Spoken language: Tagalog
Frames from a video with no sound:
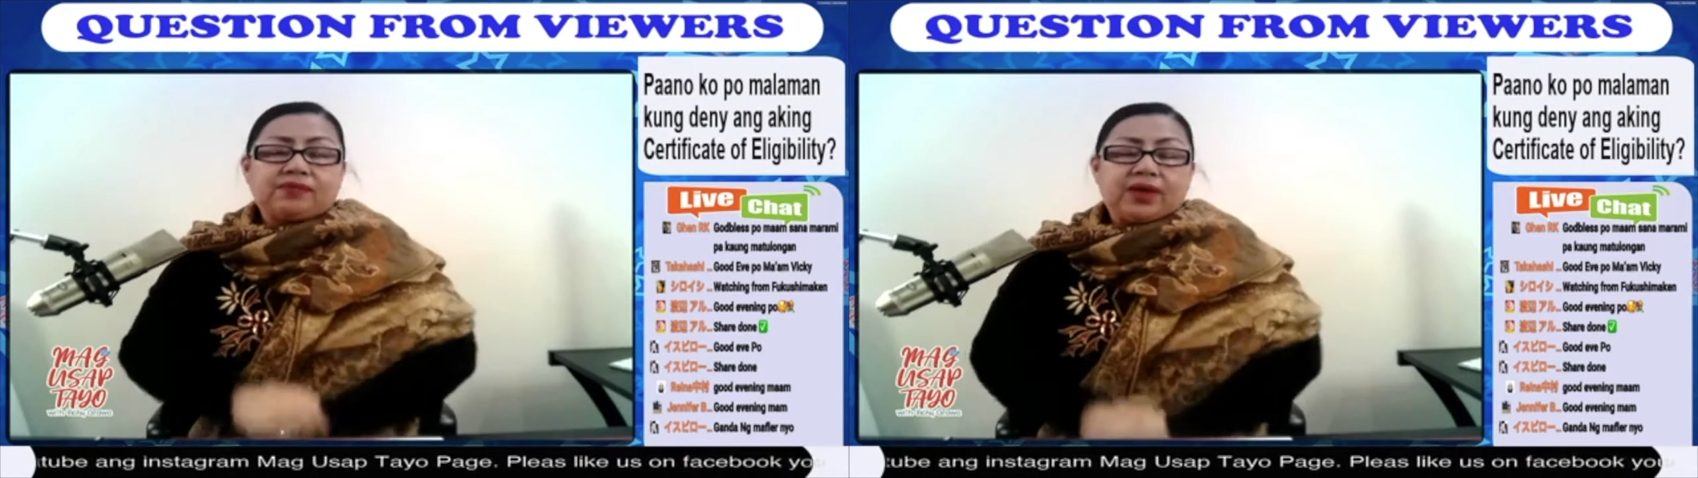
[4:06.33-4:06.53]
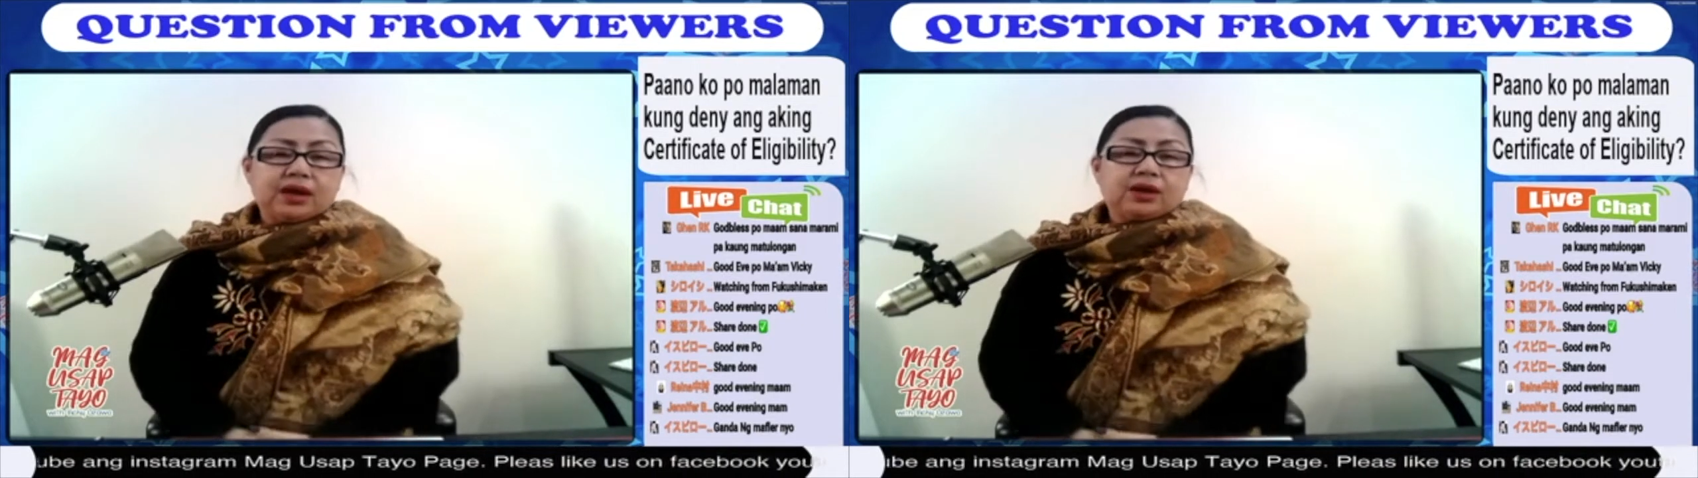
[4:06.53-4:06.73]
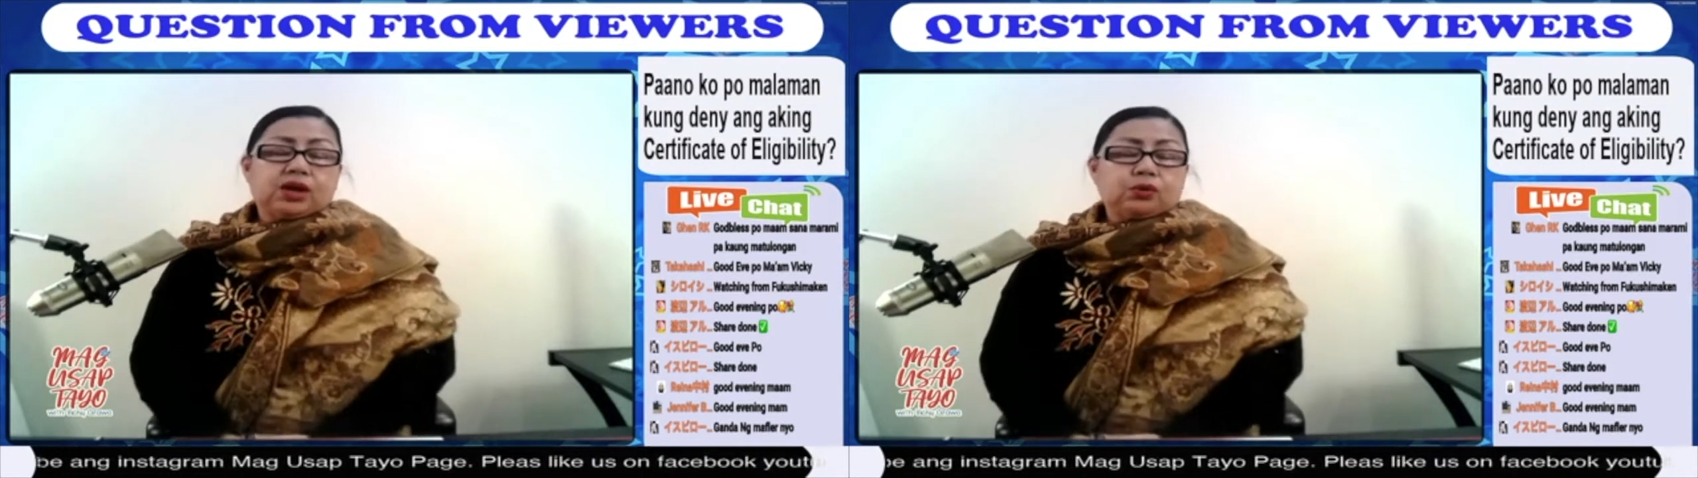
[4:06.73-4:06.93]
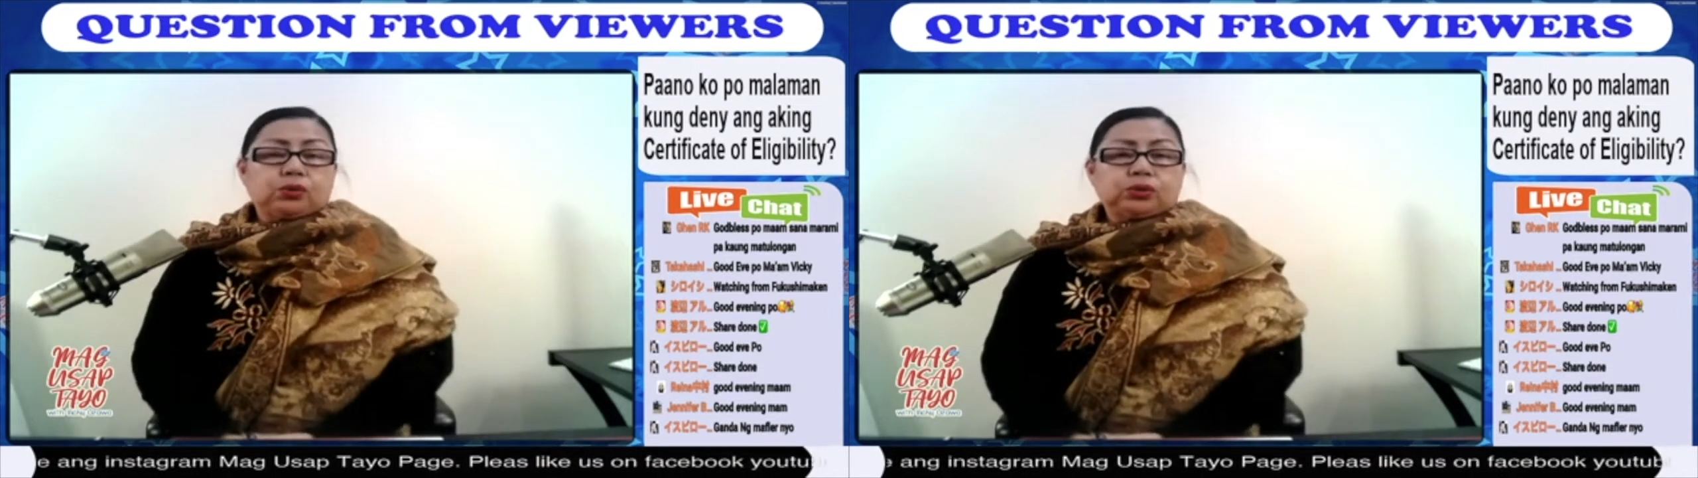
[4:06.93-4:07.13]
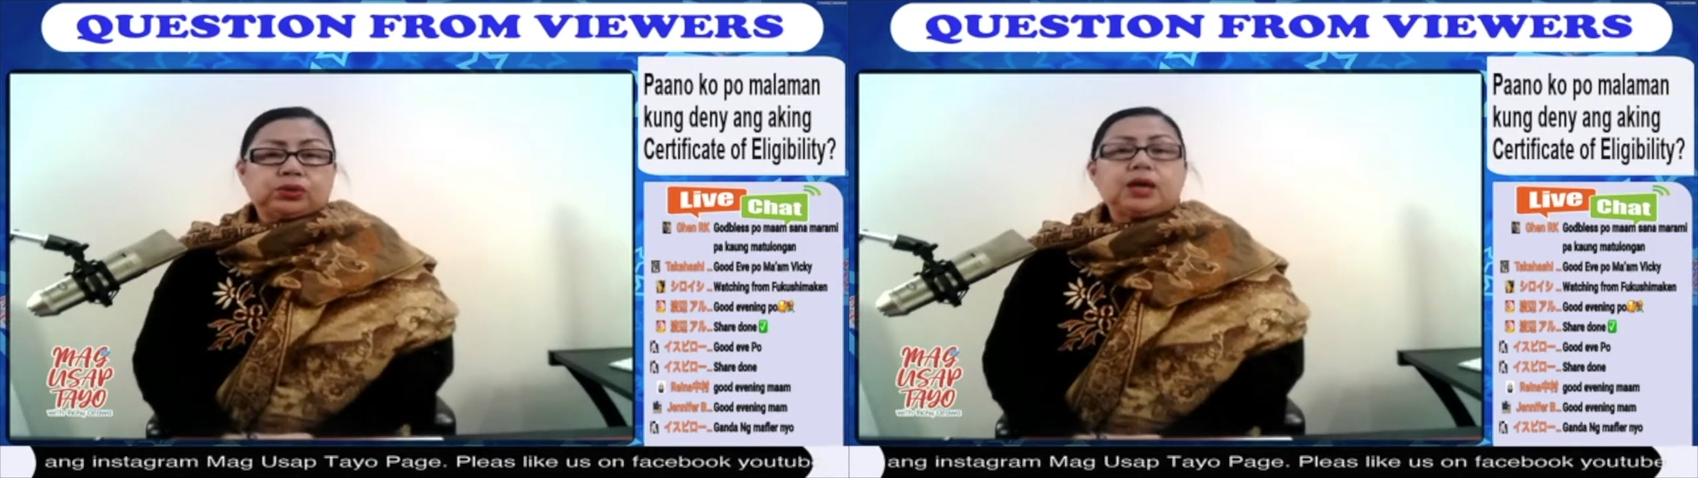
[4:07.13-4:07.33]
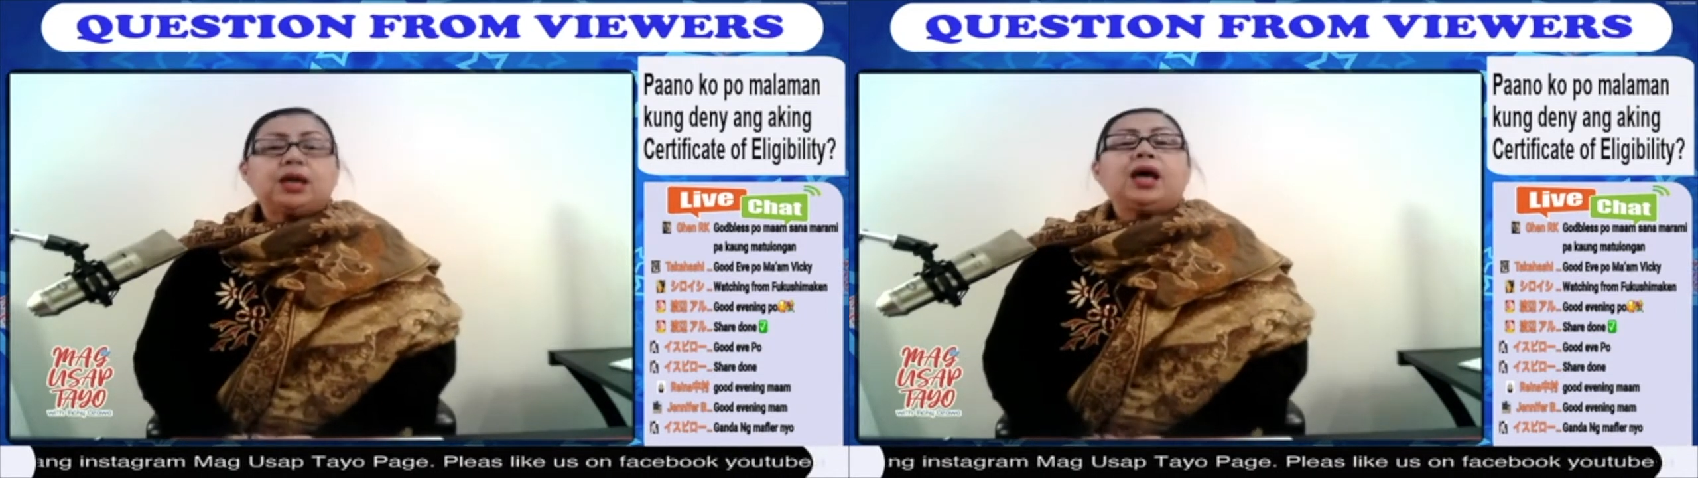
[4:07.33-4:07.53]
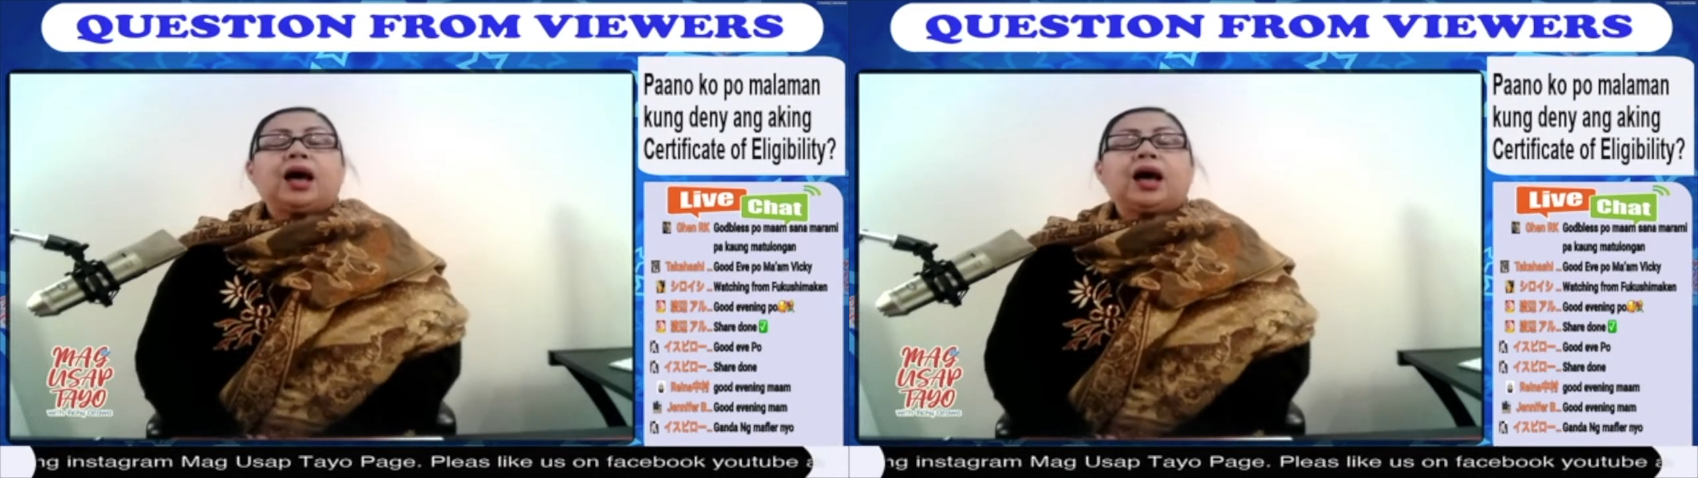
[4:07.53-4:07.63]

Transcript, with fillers: fake recruiter.